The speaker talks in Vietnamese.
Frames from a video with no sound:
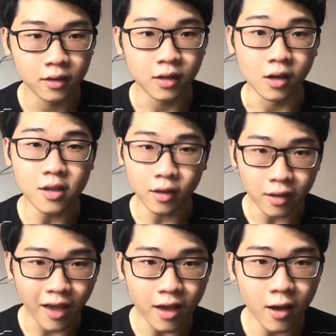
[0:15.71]
Còn có những
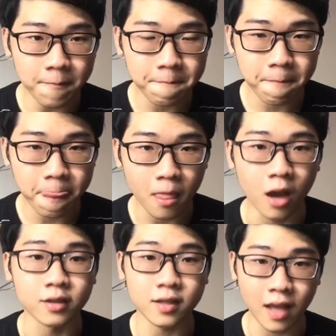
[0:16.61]
người khác á,
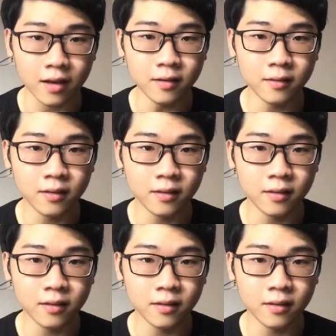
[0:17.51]
họ so sánh